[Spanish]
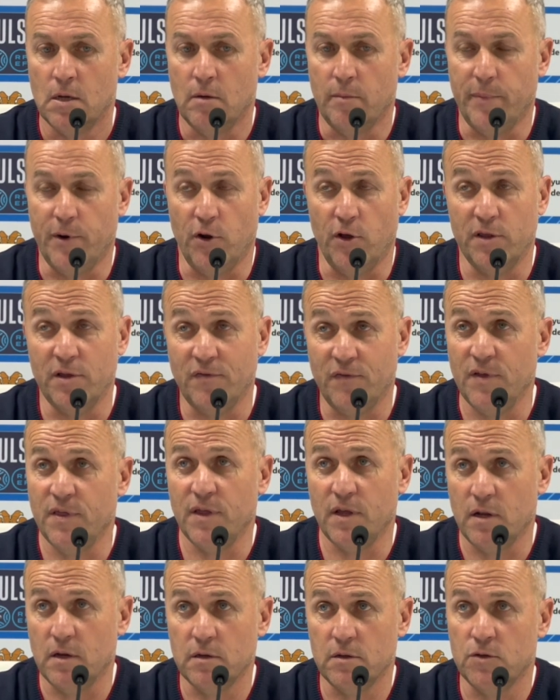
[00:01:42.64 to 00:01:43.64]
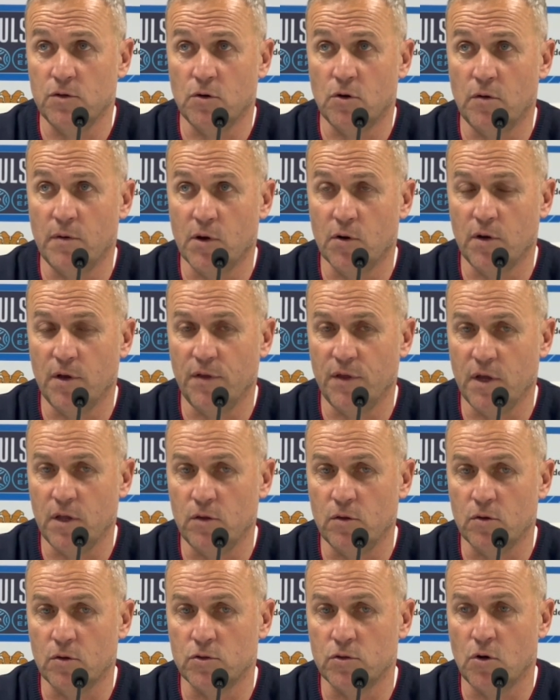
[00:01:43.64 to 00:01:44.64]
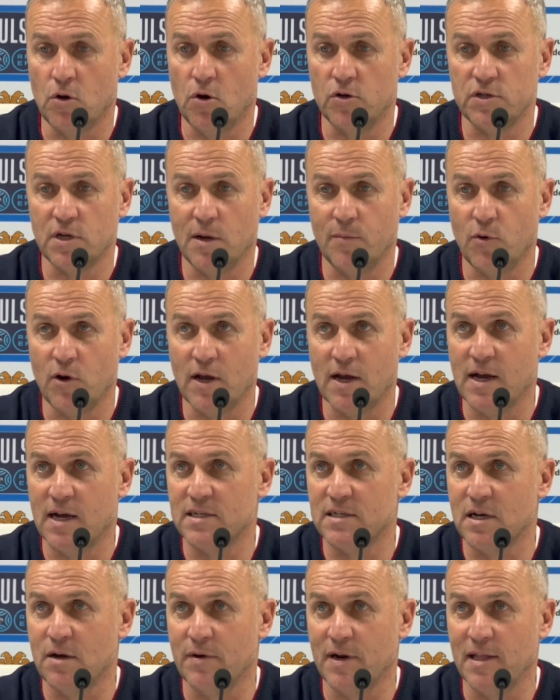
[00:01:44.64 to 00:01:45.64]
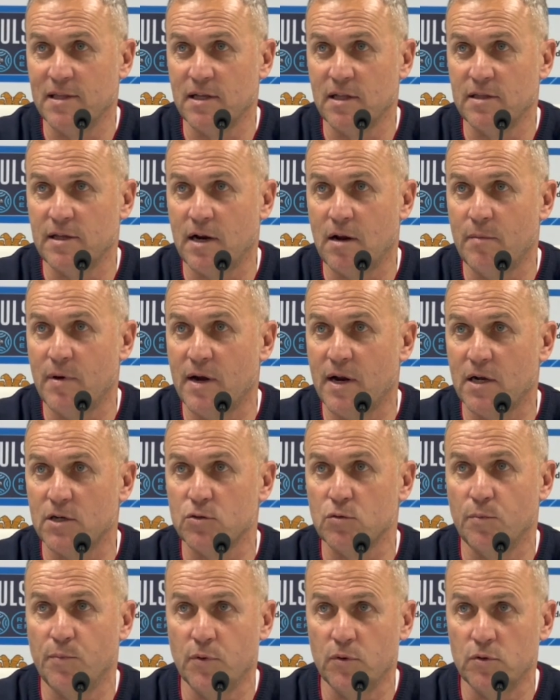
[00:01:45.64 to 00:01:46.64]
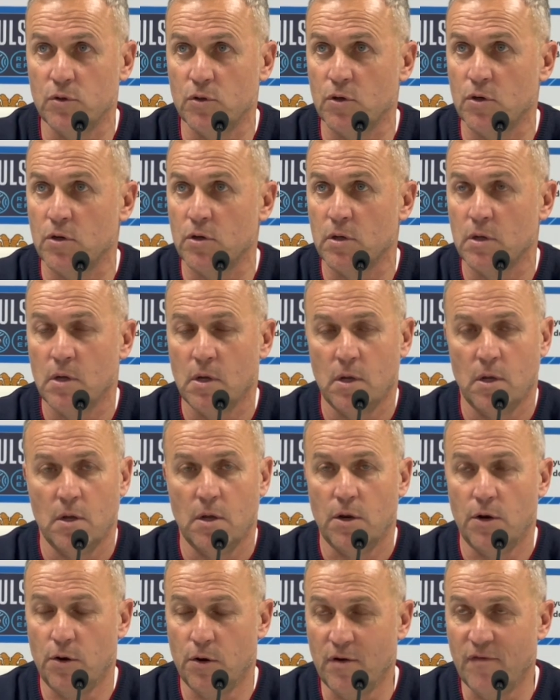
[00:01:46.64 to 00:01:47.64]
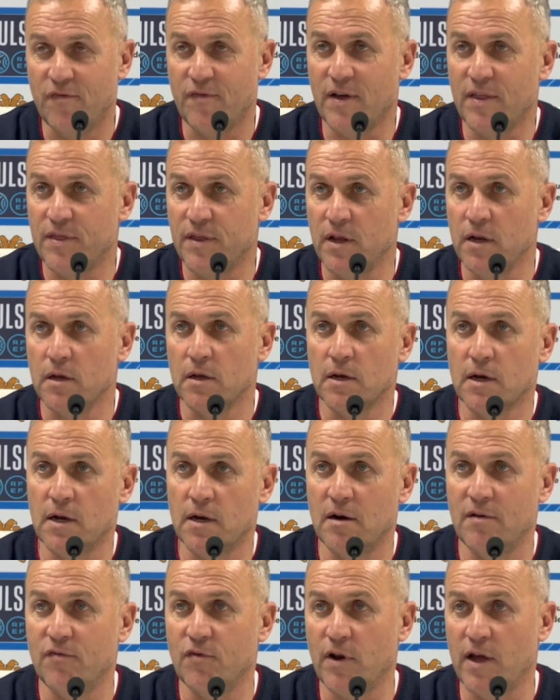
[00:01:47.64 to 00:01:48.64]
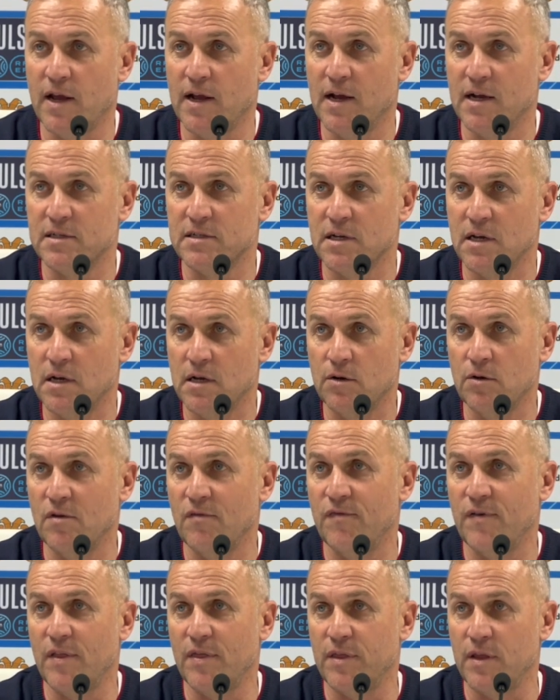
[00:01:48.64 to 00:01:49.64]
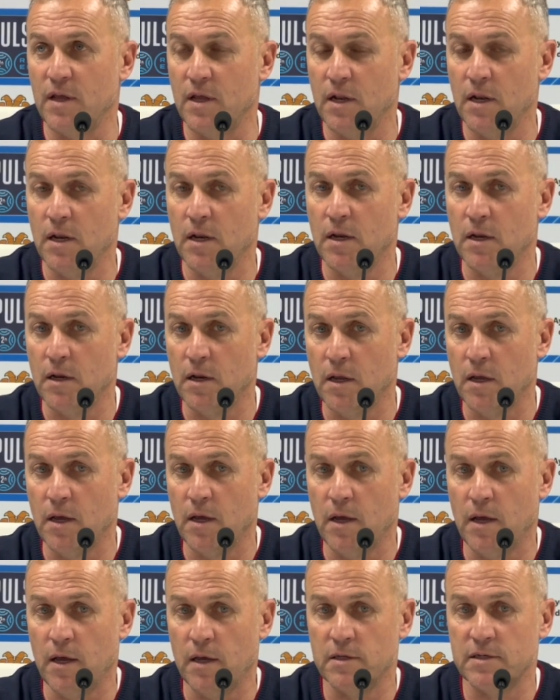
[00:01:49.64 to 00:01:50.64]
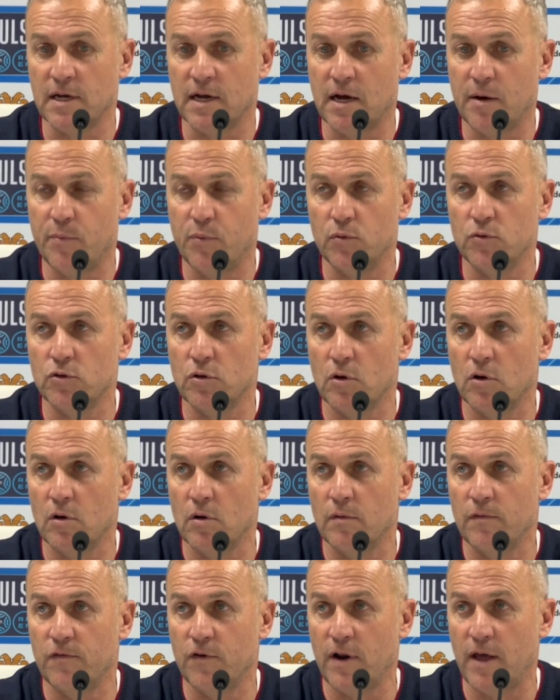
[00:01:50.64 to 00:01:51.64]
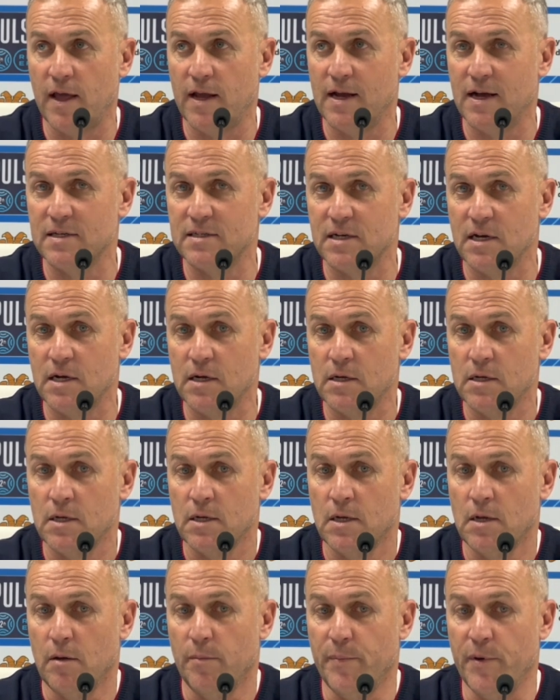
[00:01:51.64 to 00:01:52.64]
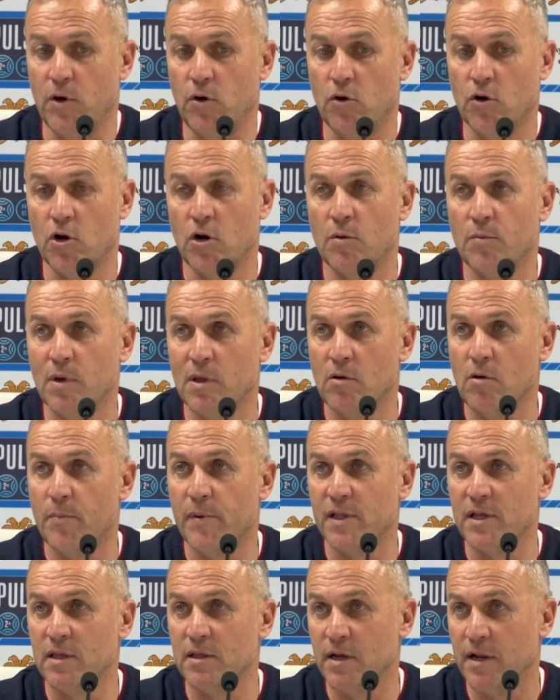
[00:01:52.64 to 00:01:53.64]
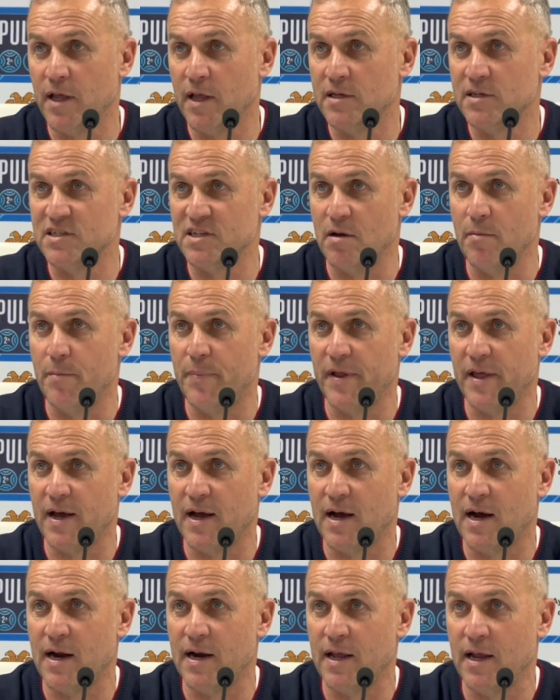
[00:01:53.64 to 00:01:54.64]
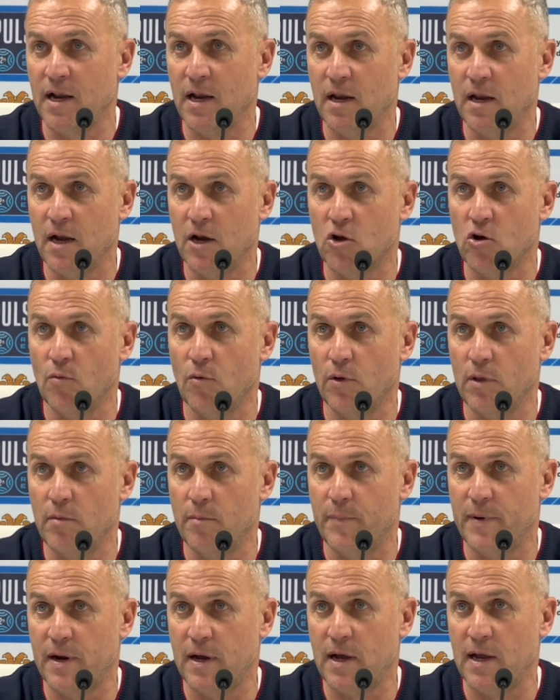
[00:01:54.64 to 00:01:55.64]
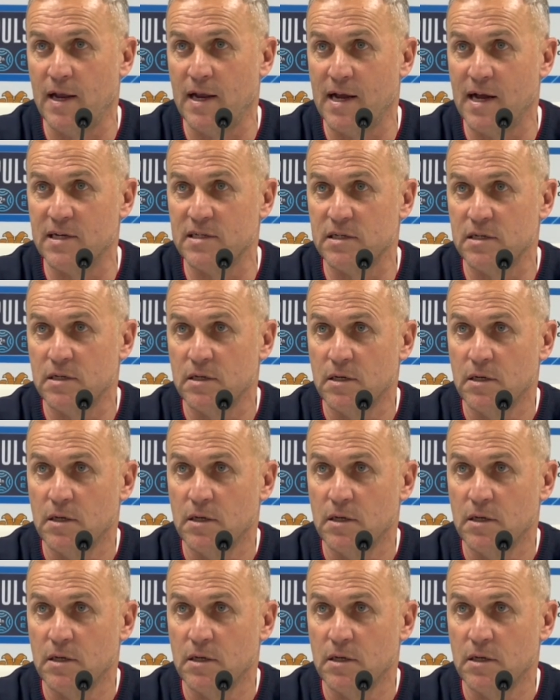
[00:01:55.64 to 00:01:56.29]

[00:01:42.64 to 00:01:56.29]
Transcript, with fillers: pero es difícil. Yo lo vengo diciendo, todos los equipos en casa van a intentar amarrar sus puntos. No es fácil ganar fuera de casa, no es fácil eh, sacar puntos fuera de casa, pero lo que no podemos pretender es siempre dejar el, comodín para en casa.